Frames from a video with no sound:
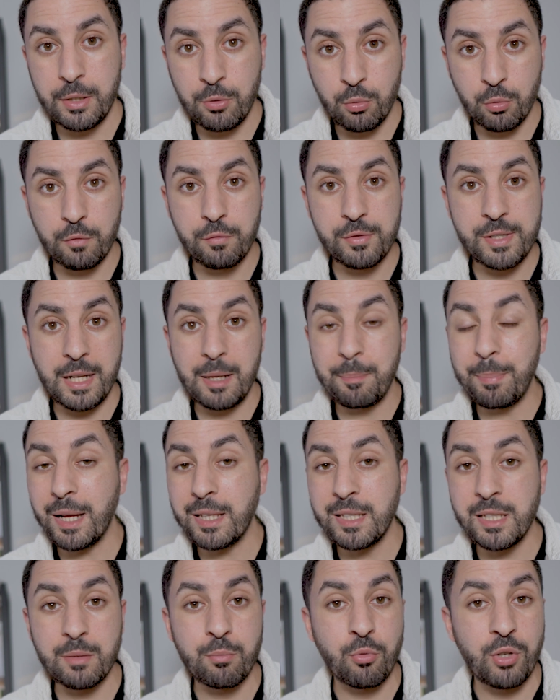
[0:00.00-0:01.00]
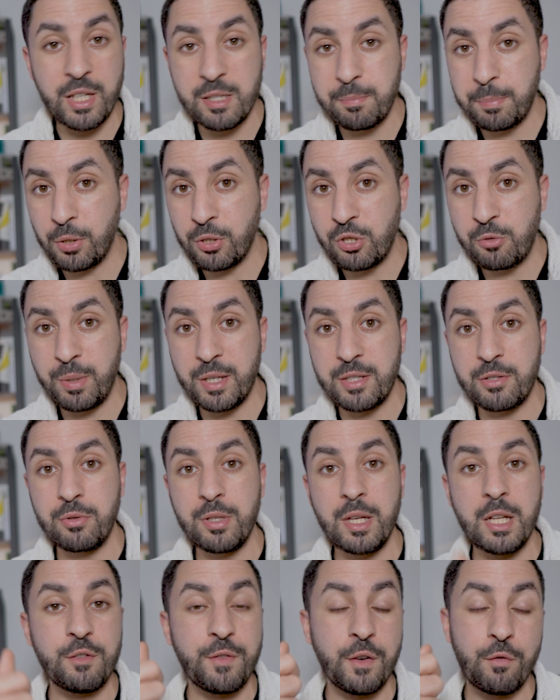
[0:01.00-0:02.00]
Et donc, vous allez partir de mon expérience
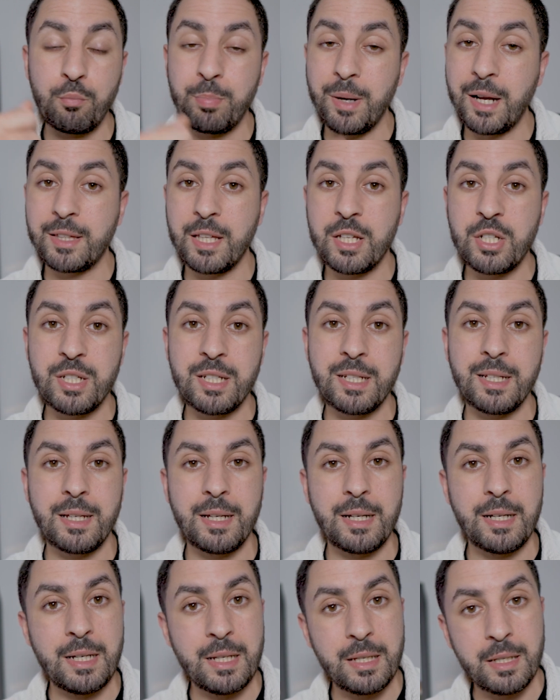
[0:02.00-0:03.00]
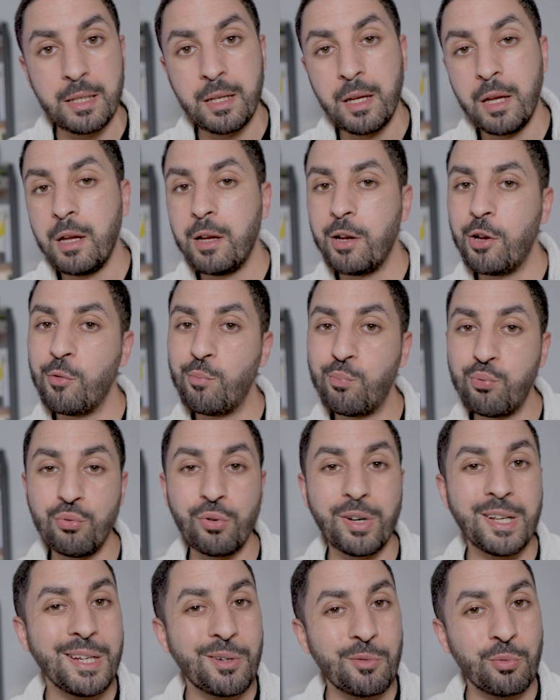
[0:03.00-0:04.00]
personnelle. Je vais vous partager les euh,
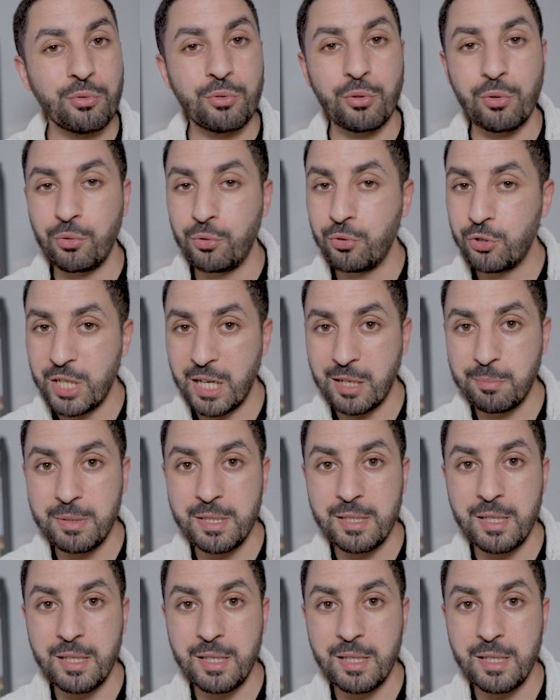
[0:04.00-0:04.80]
pour et les contre de chaque